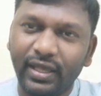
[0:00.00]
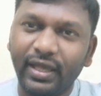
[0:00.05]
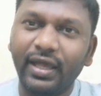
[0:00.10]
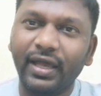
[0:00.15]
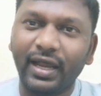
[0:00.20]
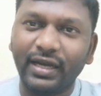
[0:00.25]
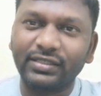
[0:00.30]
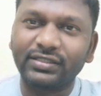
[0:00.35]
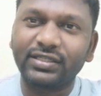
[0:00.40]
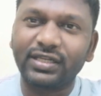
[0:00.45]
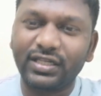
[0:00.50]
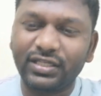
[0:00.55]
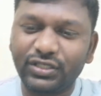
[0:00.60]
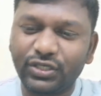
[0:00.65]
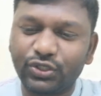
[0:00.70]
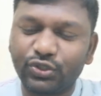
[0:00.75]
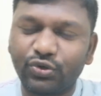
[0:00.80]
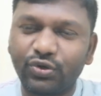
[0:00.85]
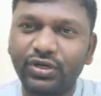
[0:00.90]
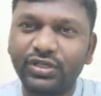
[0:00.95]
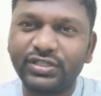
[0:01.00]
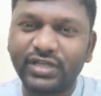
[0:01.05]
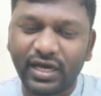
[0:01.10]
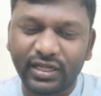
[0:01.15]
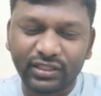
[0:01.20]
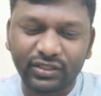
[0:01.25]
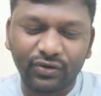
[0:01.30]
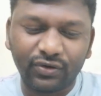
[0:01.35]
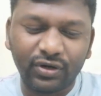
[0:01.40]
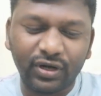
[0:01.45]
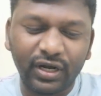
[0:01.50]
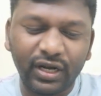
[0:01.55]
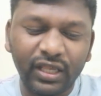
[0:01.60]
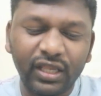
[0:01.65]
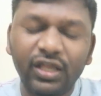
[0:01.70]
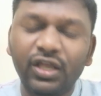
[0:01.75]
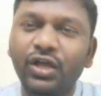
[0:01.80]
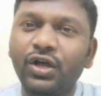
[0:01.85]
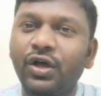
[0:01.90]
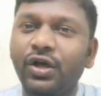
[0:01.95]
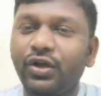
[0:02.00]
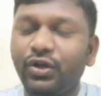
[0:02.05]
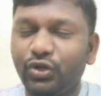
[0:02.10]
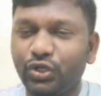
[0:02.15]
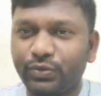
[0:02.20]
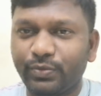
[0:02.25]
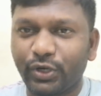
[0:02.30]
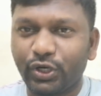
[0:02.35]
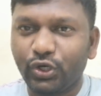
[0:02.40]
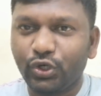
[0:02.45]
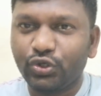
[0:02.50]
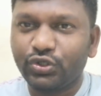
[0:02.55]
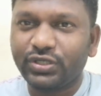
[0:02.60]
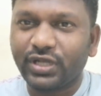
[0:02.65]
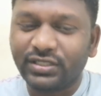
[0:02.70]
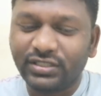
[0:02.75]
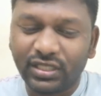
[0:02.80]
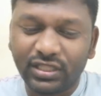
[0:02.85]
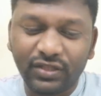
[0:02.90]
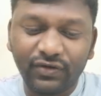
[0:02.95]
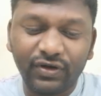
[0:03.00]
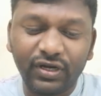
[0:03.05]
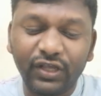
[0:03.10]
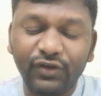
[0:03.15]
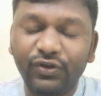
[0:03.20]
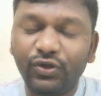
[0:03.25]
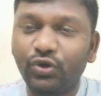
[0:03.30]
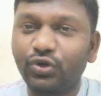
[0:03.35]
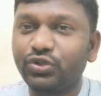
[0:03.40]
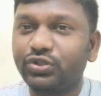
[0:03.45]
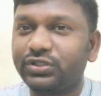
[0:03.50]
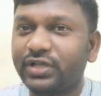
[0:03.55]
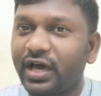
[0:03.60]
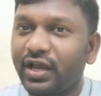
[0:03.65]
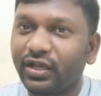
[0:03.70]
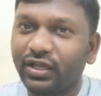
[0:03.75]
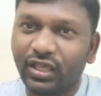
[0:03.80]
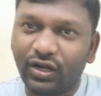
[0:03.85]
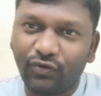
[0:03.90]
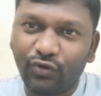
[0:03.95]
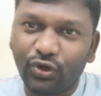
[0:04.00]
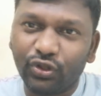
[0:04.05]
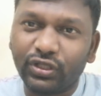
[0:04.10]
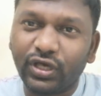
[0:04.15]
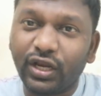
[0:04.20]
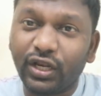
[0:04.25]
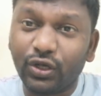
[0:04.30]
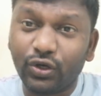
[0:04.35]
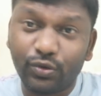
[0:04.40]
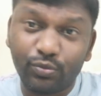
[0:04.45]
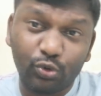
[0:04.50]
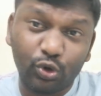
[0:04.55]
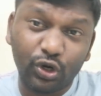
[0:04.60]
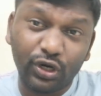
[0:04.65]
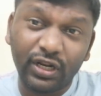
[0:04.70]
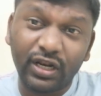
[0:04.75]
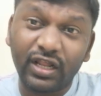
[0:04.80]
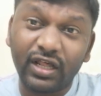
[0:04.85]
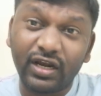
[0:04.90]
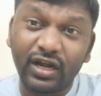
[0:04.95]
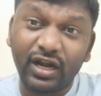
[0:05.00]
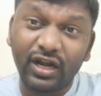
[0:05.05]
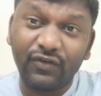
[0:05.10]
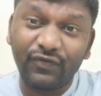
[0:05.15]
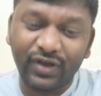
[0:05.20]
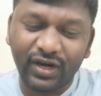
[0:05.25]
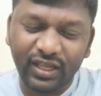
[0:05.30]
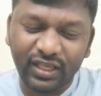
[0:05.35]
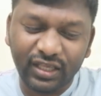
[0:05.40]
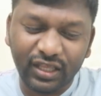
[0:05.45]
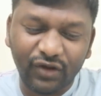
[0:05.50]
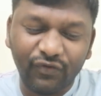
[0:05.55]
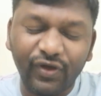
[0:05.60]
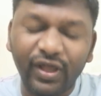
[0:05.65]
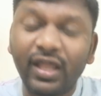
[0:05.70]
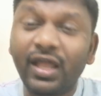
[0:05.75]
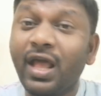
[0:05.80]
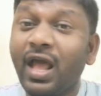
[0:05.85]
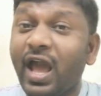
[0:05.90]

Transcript: హ్యాండ్స్ క్లీన్ చేసుకోండి జాగ్రత్తగా ఉండండి ఈరోజు మనం న్యూస్ స్టార్ట్ చేద్దామండి ఈరోజు తారీఖు ఇరవయో తారీఖు మూడో నెల రెండు వేల ఇరవై